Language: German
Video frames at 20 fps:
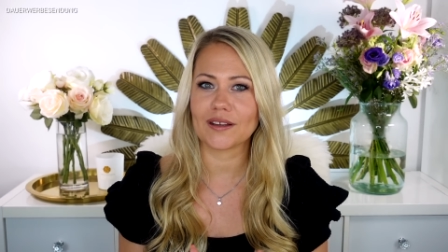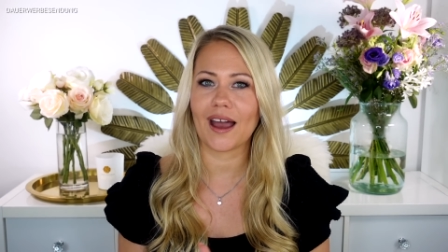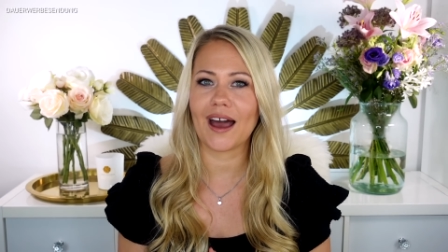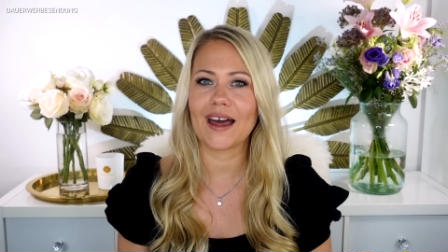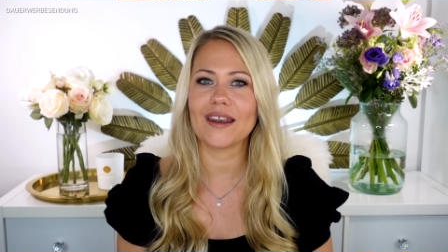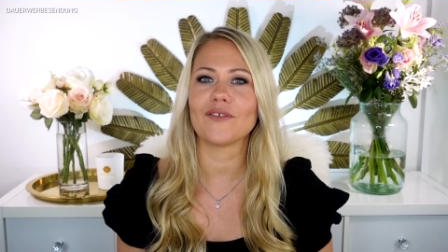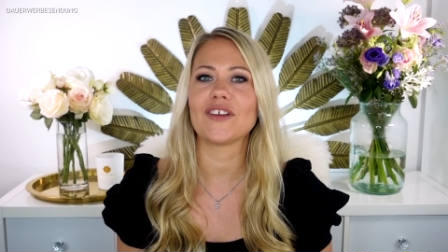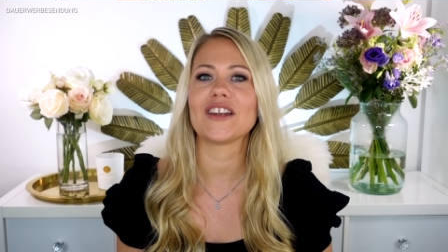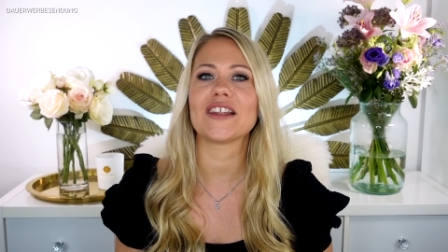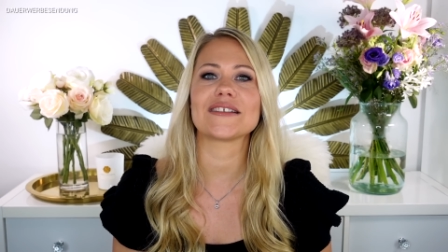
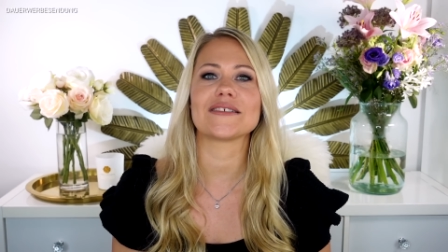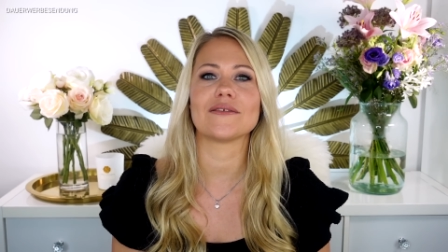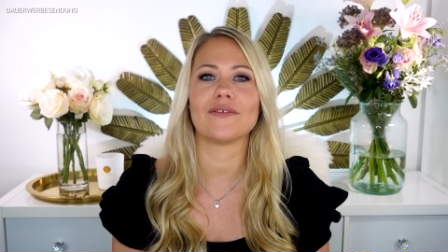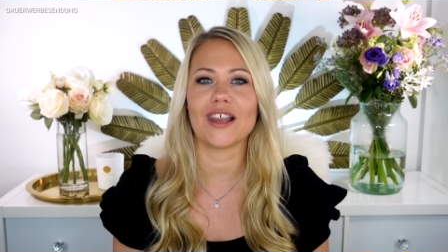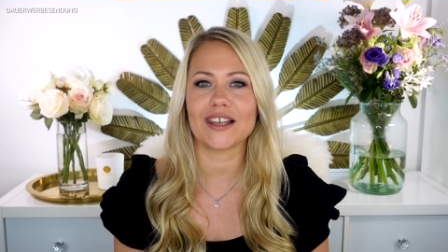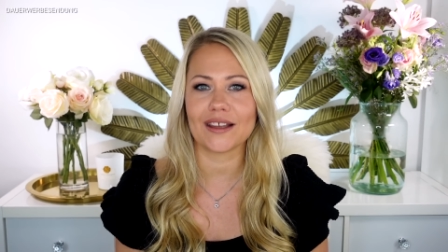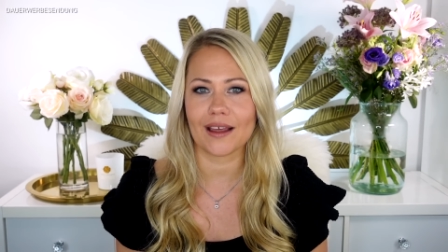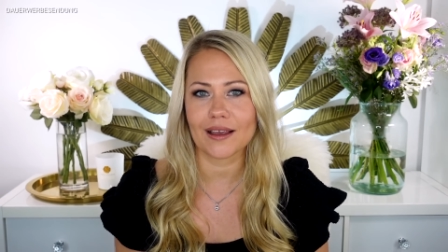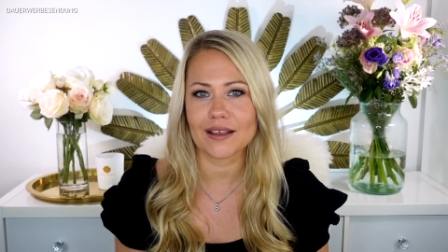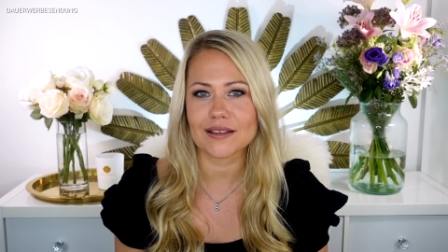gerade wenn das
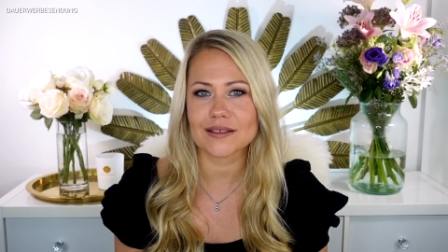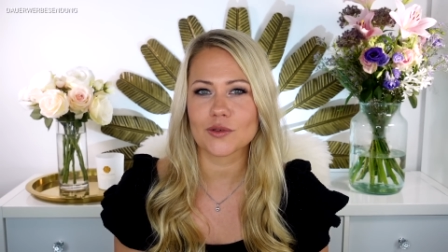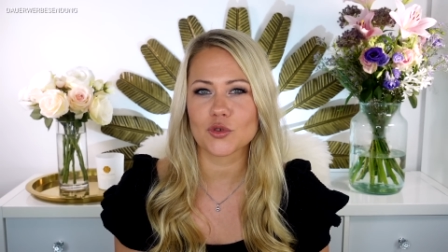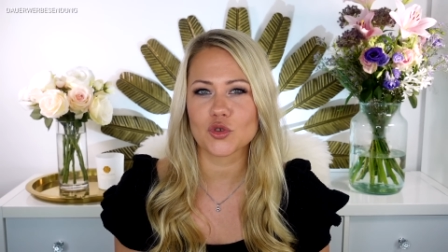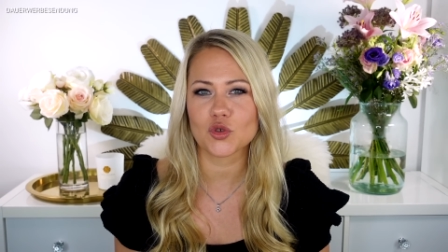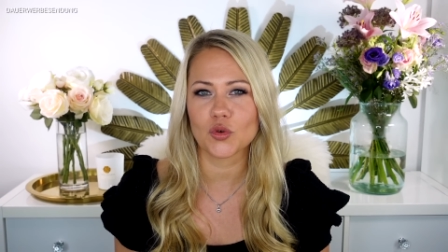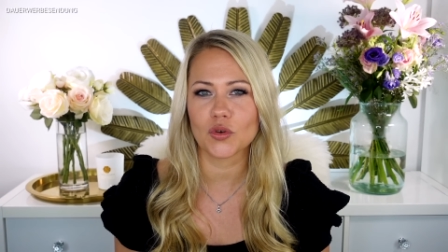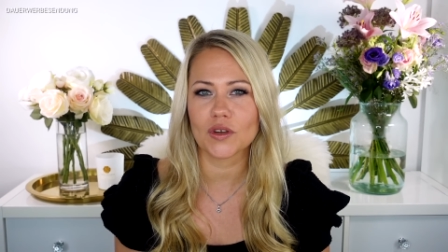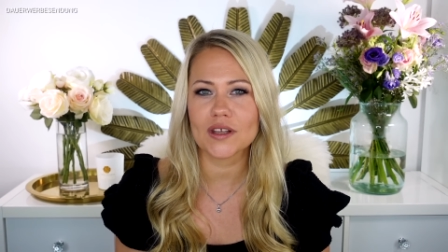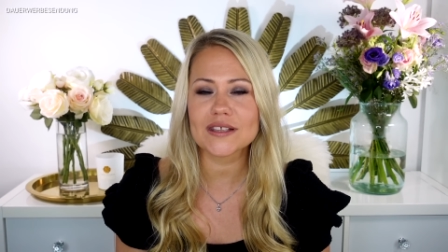Wetter jetzt so
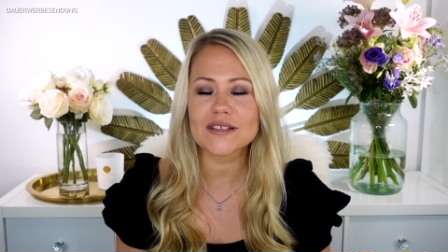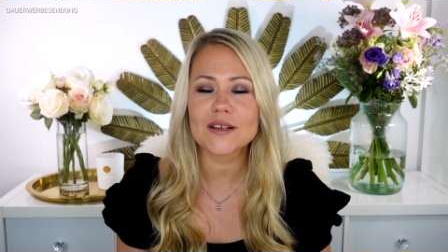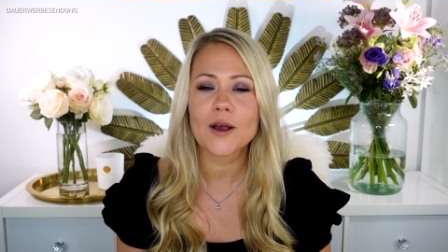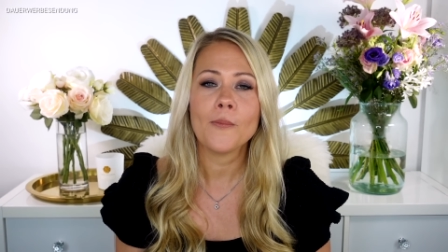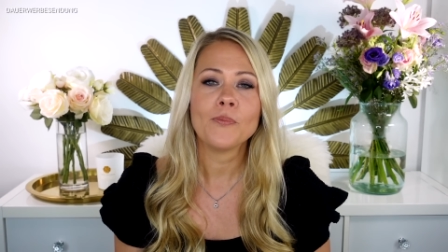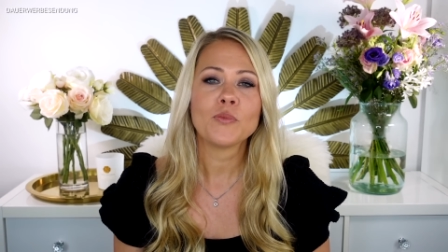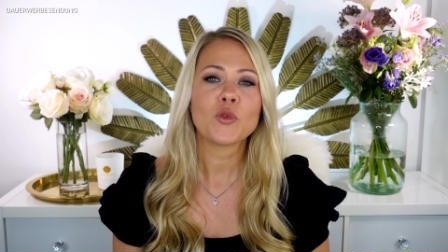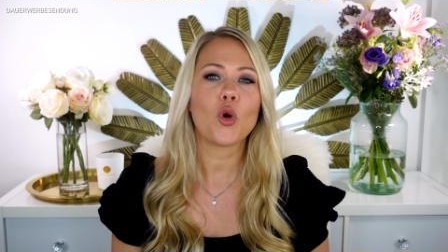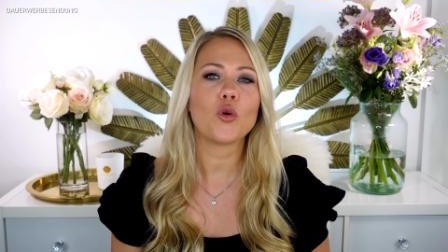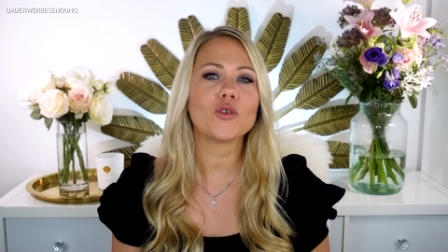schön ist.
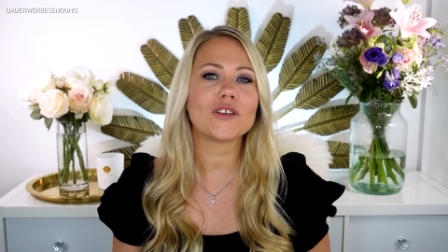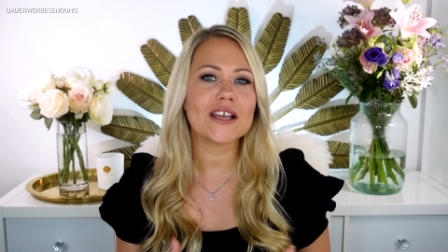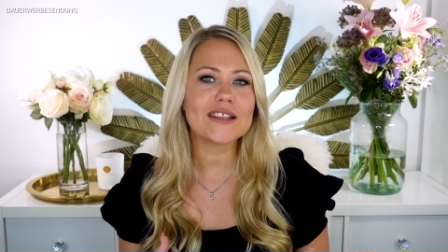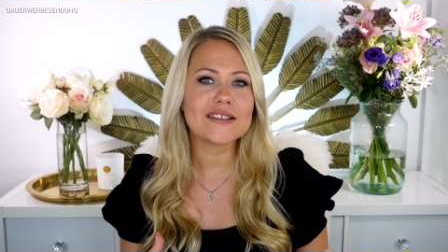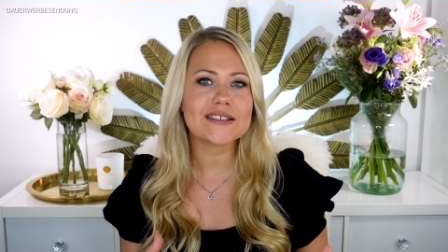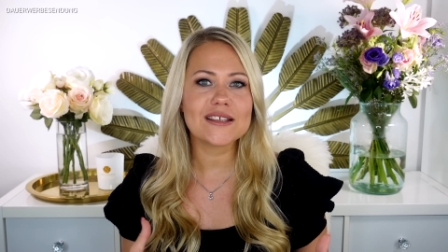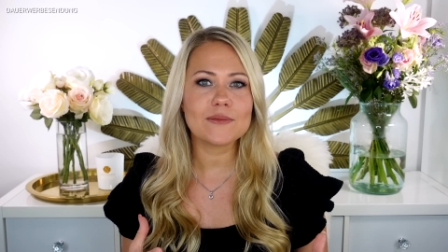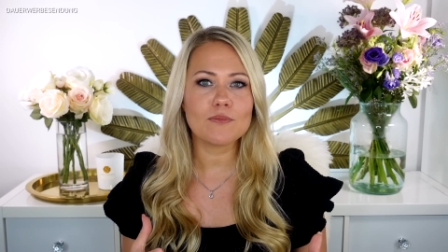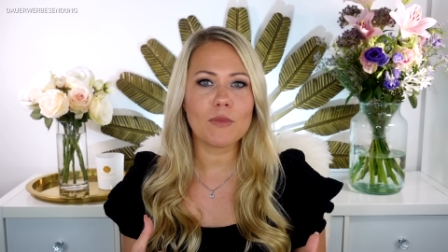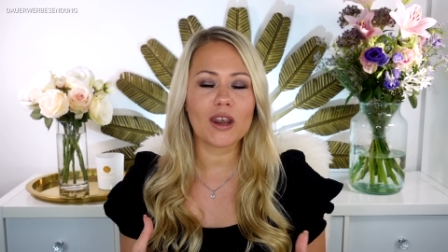Und
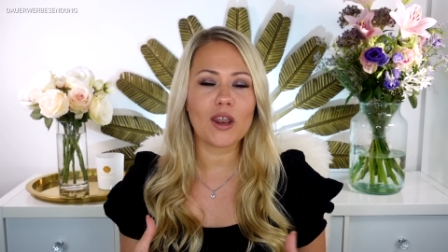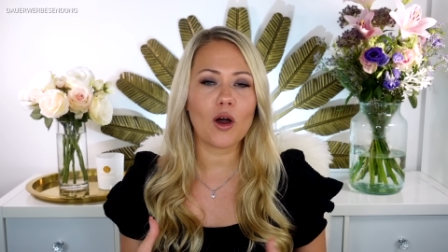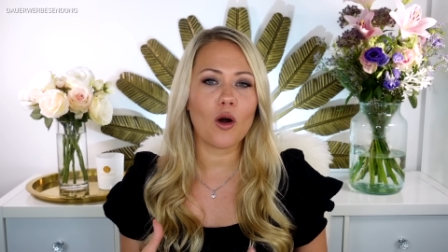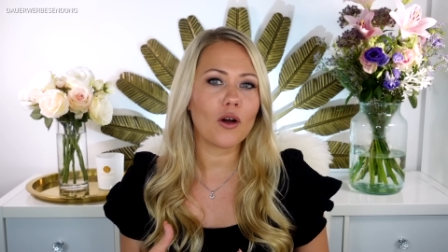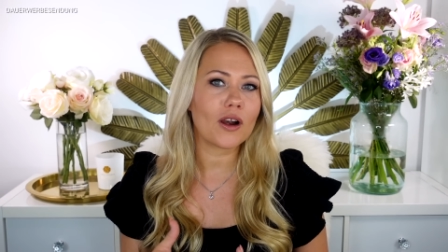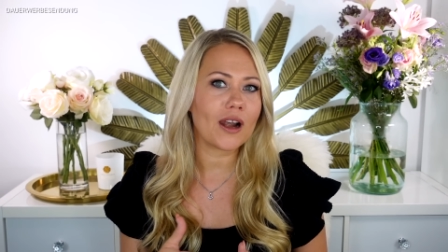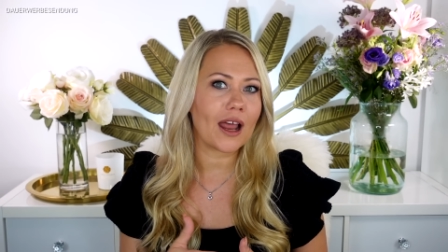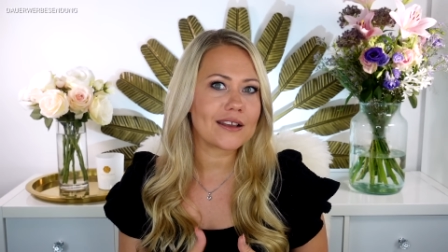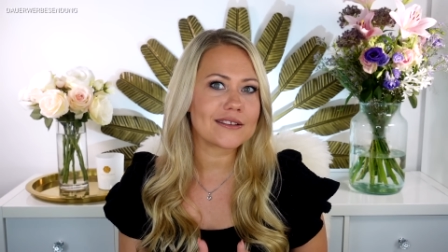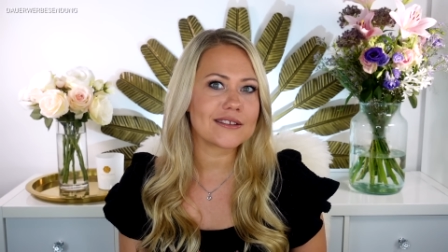dann sieht man
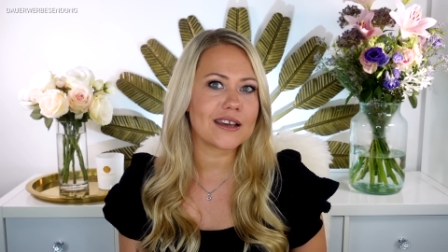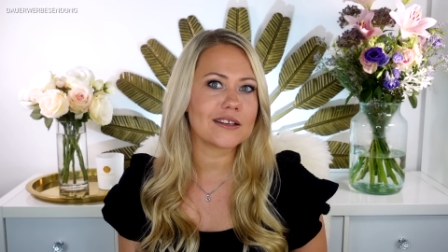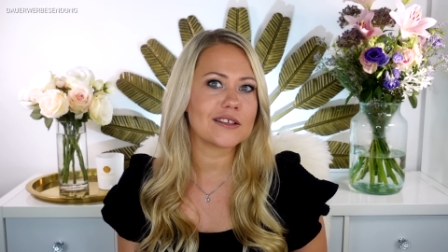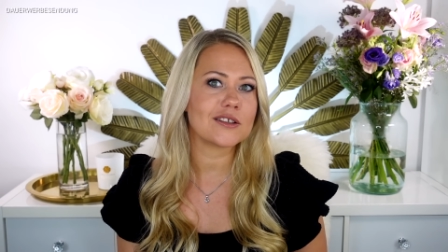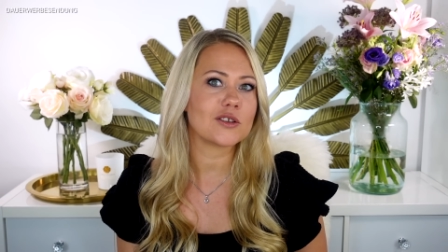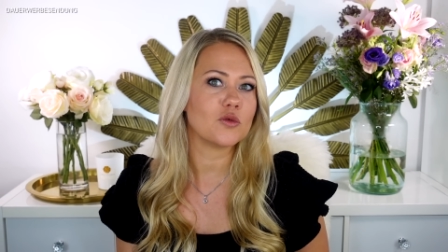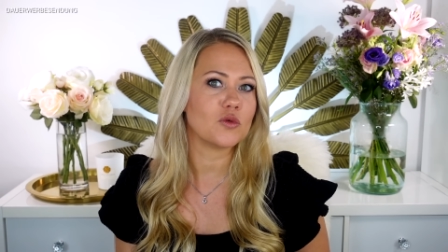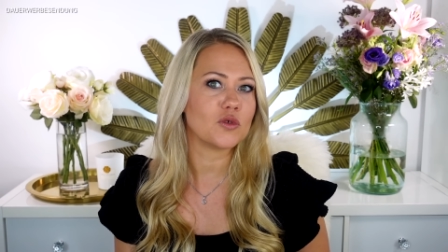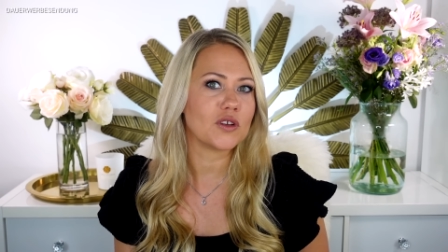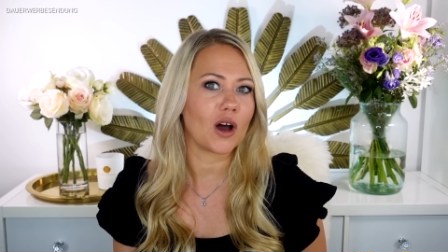auch
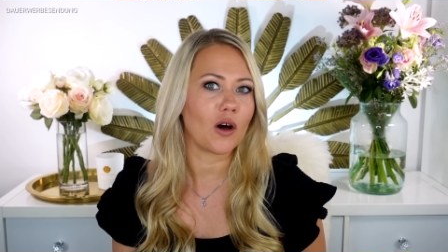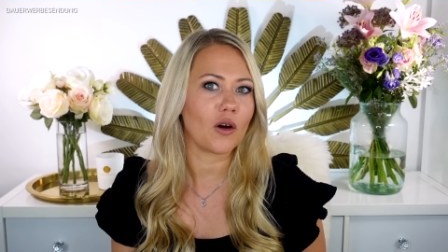gleichzeitig gut